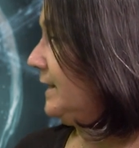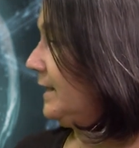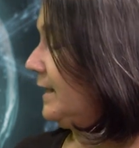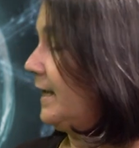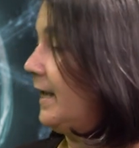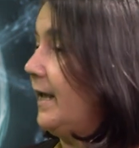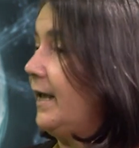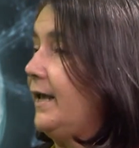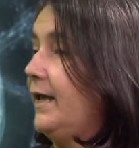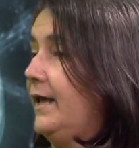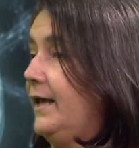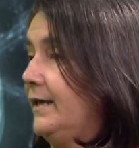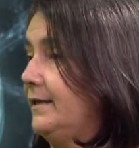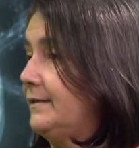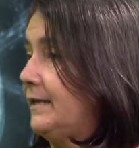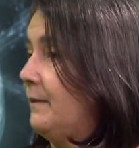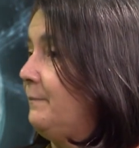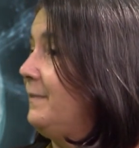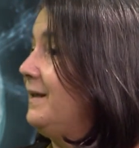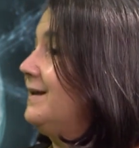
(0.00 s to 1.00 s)
que eh,
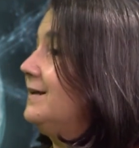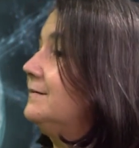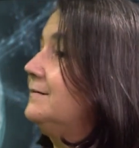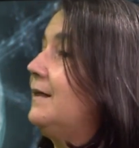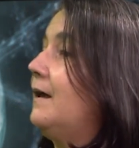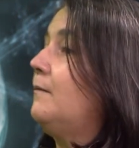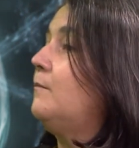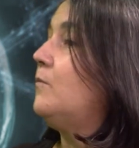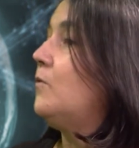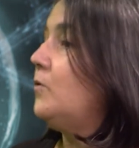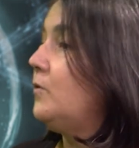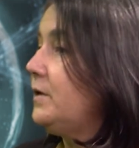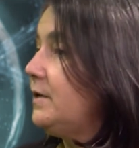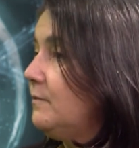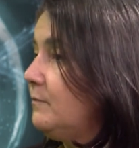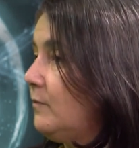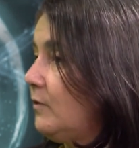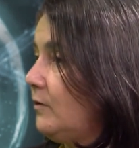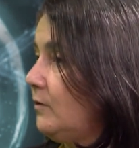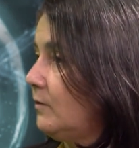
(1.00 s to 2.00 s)
también está muy
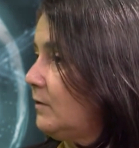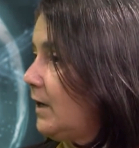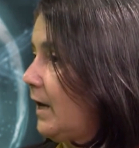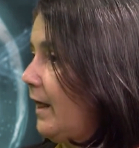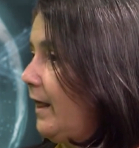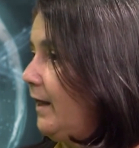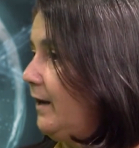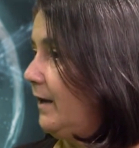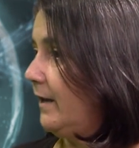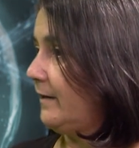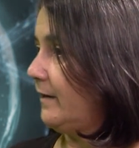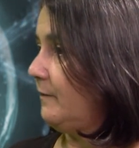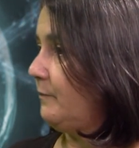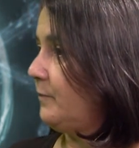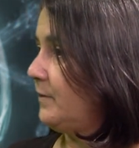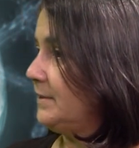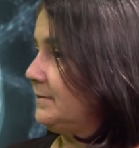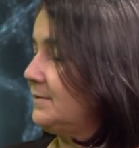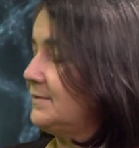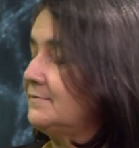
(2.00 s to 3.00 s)
involucrada en la
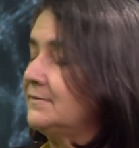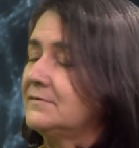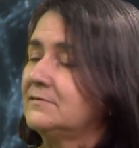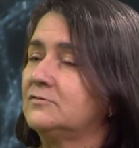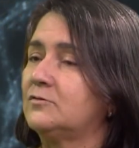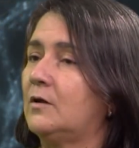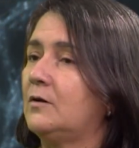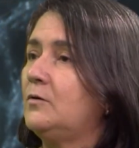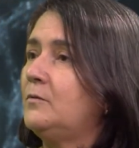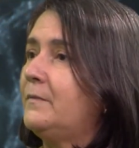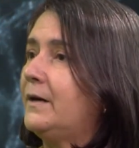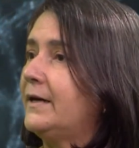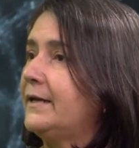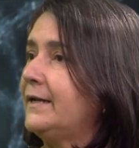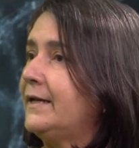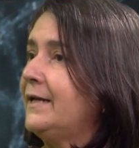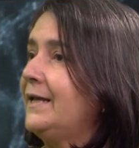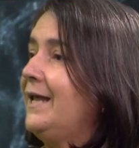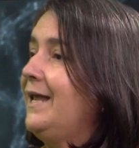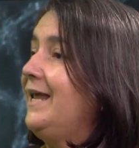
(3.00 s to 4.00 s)
respuesta sexual
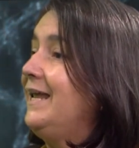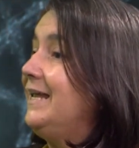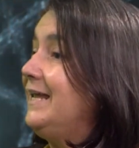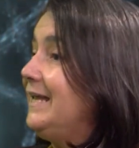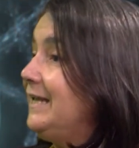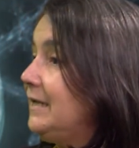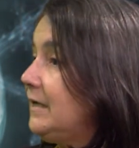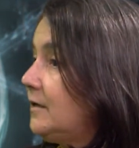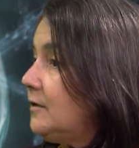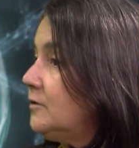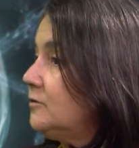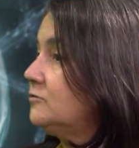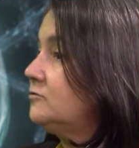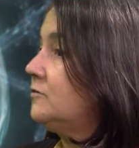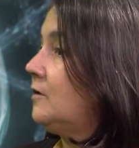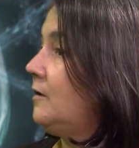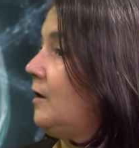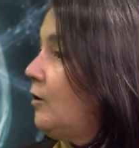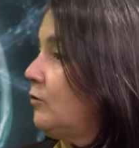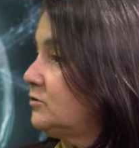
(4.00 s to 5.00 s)
humana,
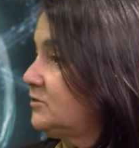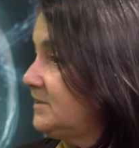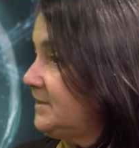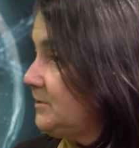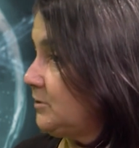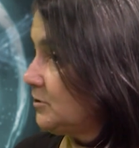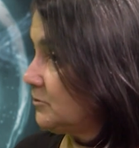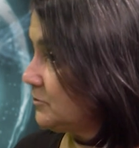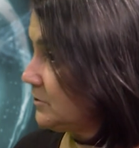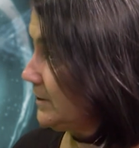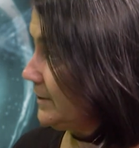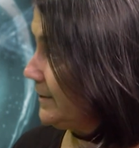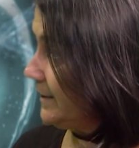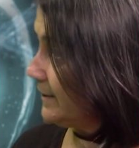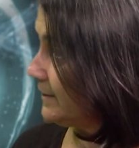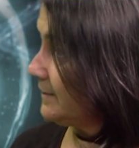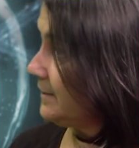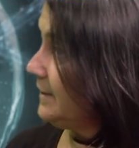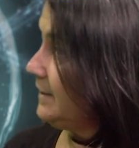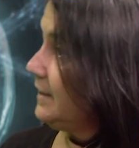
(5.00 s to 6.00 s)
incluso la
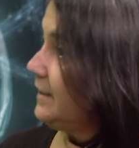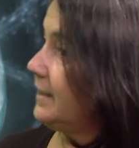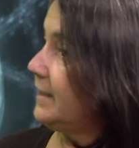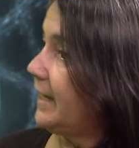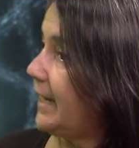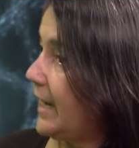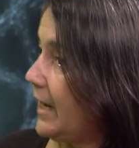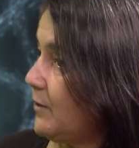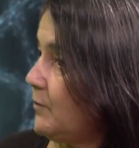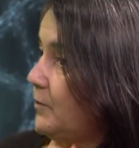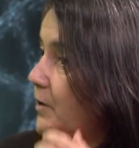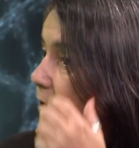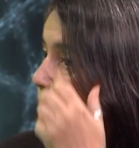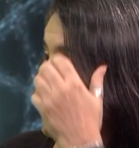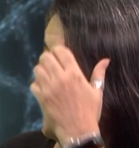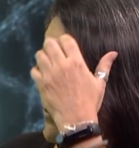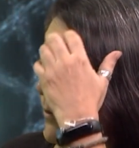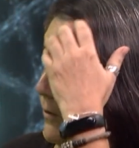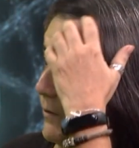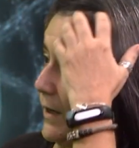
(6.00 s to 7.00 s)
oxitocina, que es una
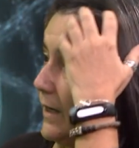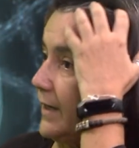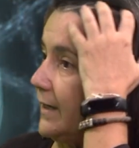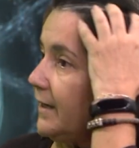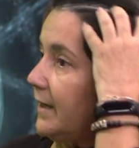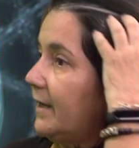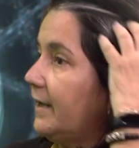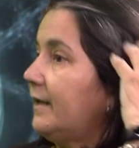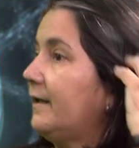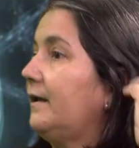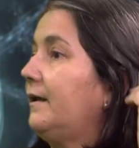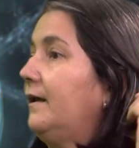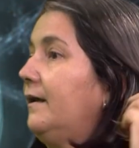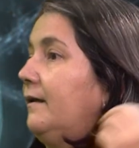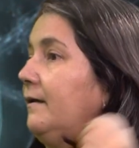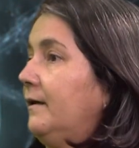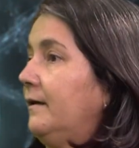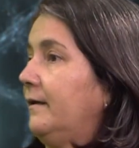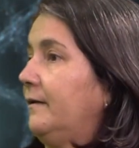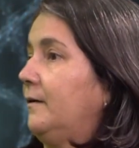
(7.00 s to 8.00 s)
hormona
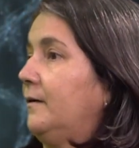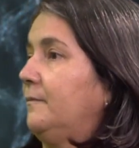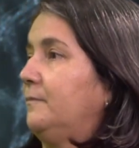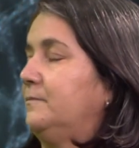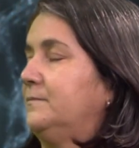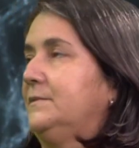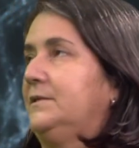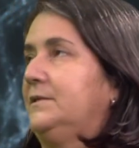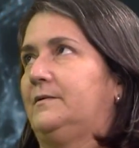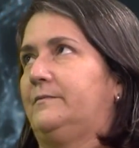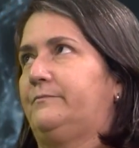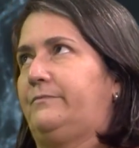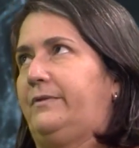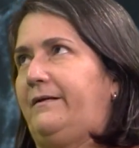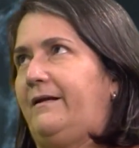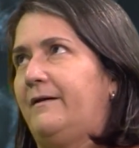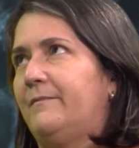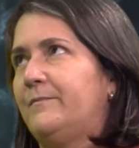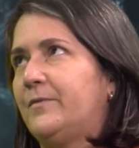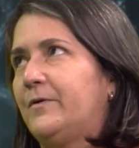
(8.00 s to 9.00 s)
que... Eh, pues,
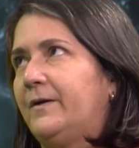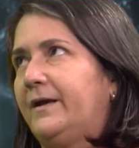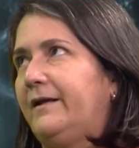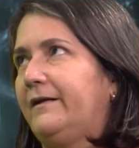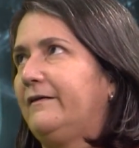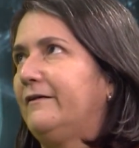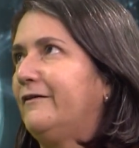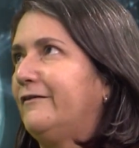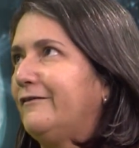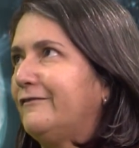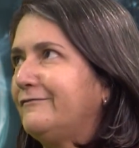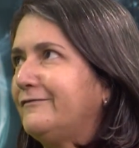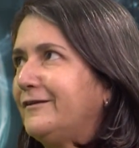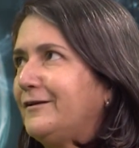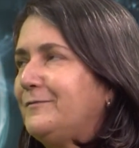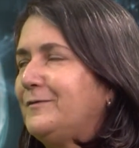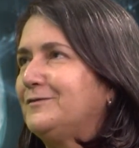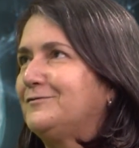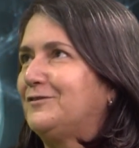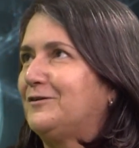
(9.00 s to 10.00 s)
las mujeres
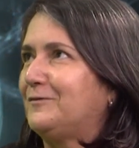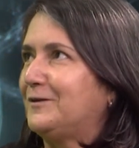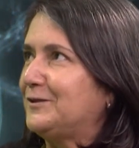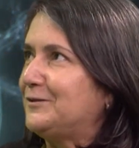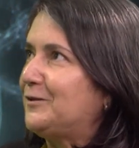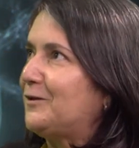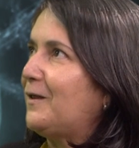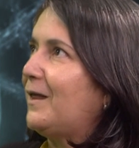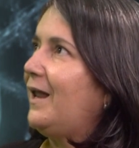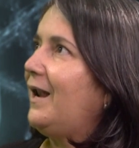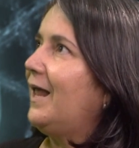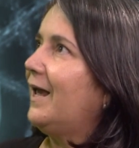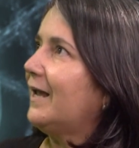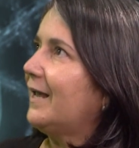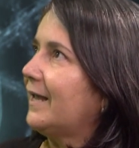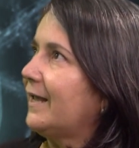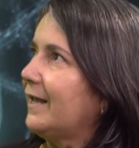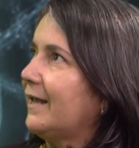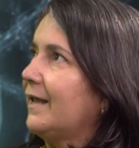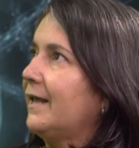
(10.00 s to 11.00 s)
conocemos, sobre todo a la
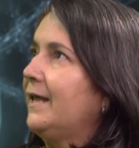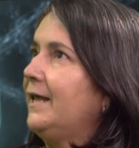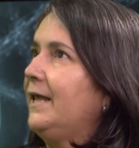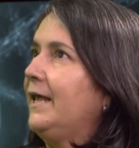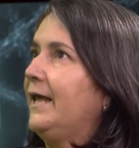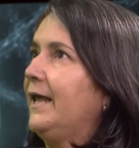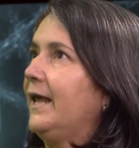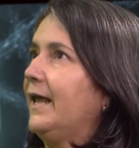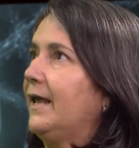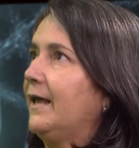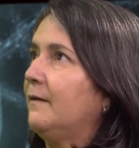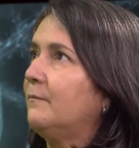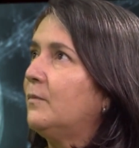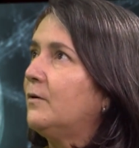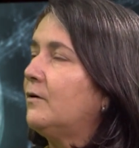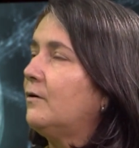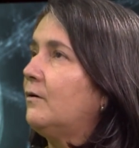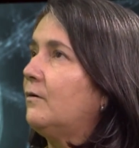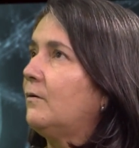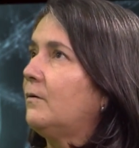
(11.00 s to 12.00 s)
que
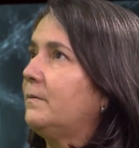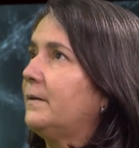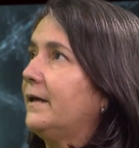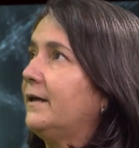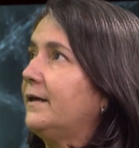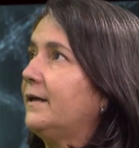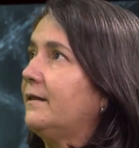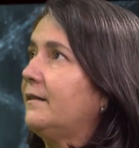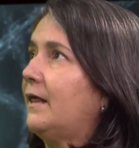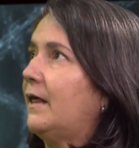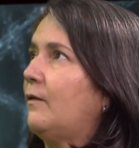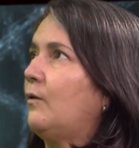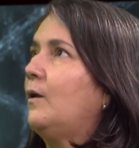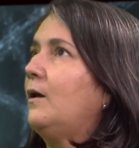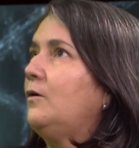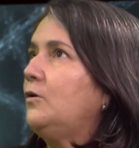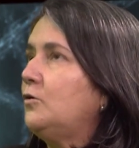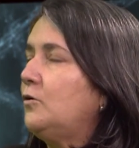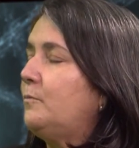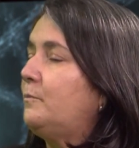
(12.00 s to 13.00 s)
hemos eh, dado a
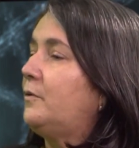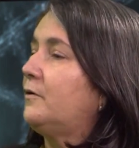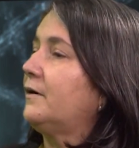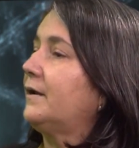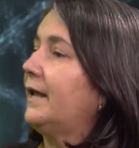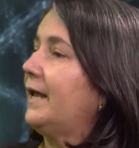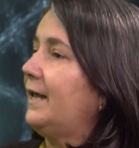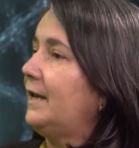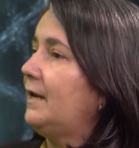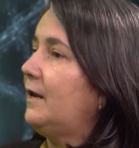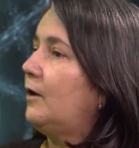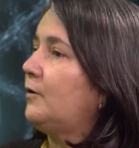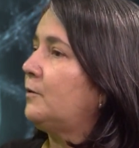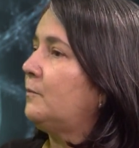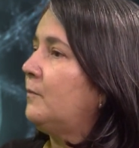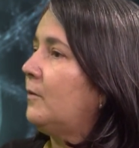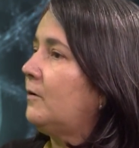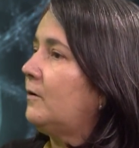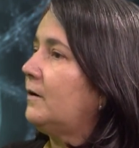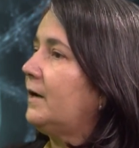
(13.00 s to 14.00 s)
luz, porque es la
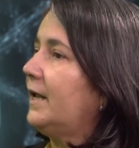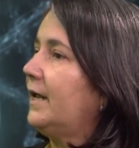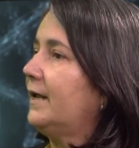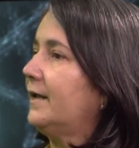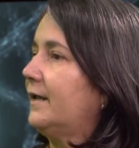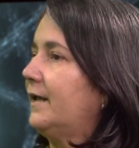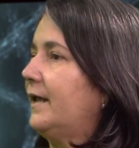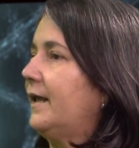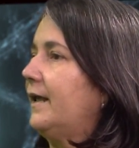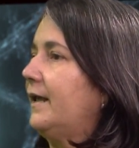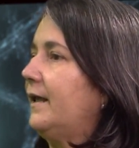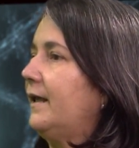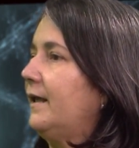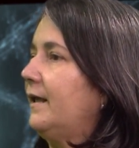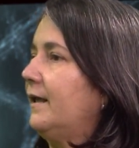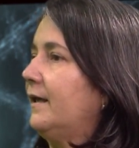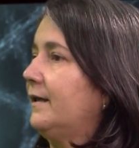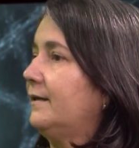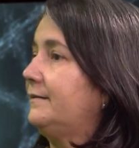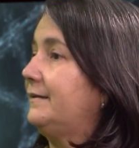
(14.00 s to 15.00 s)
hormona
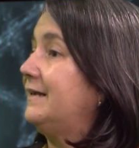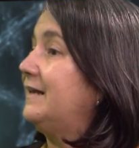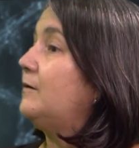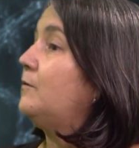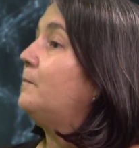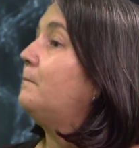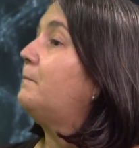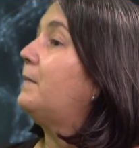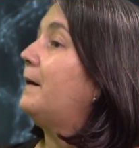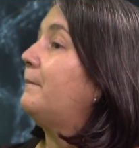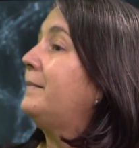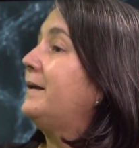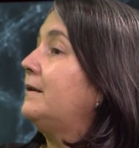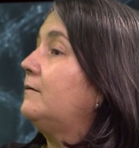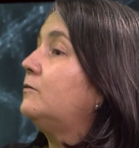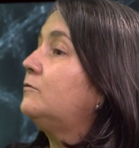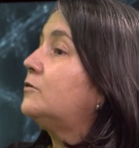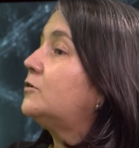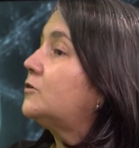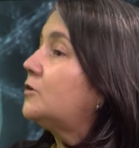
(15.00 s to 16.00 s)
que eh, tiene un
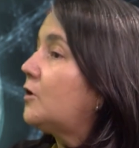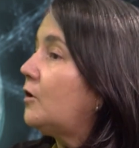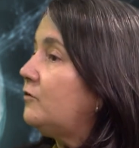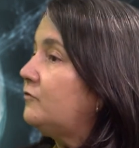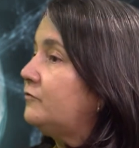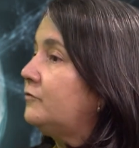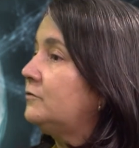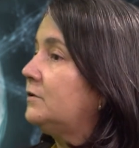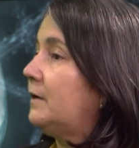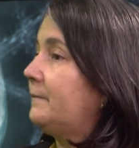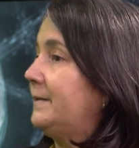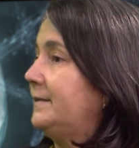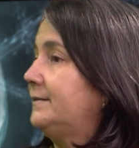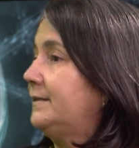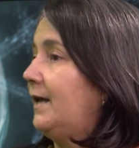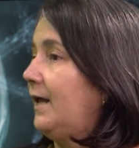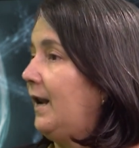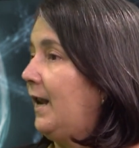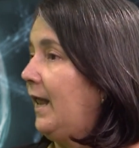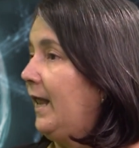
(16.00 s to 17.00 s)
papel, un rol
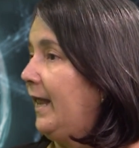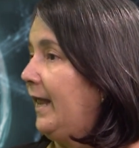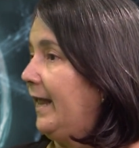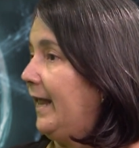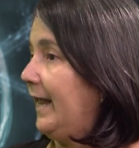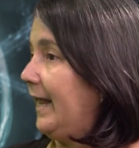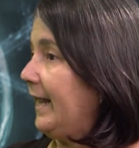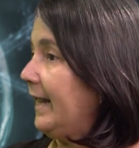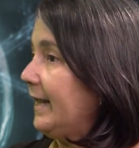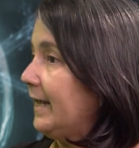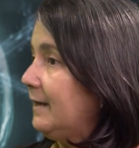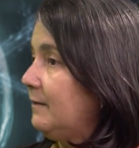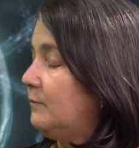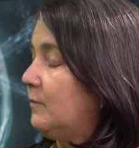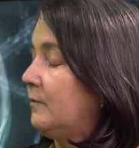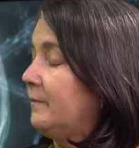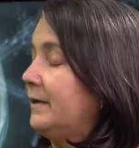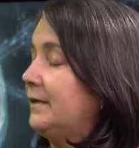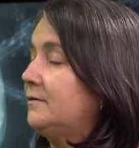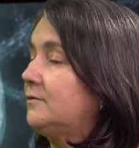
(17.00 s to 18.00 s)
fundamental en el
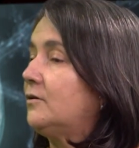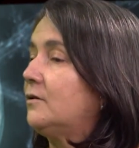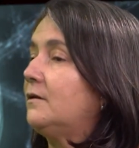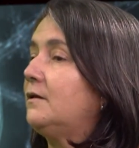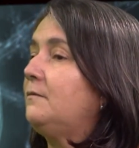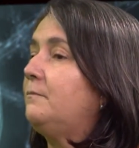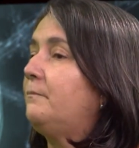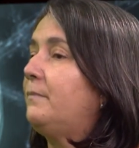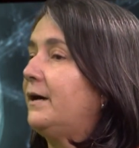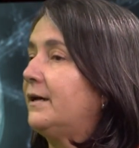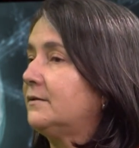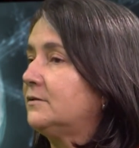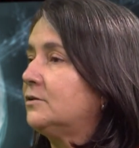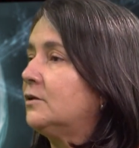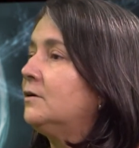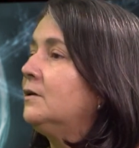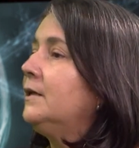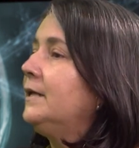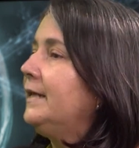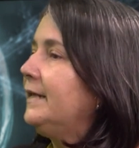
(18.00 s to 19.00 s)
momento del parto.